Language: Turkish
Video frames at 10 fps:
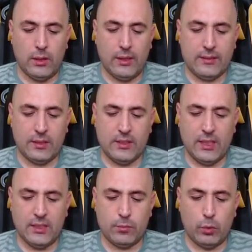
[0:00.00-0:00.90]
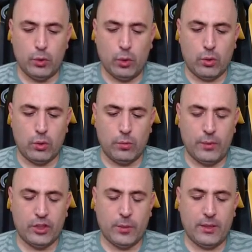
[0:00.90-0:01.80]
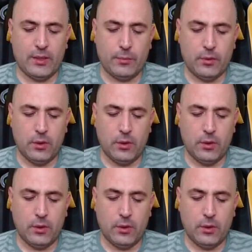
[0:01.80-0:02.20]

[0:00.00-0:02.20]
Alexander Arnold mu? Yok. Başka bir adam.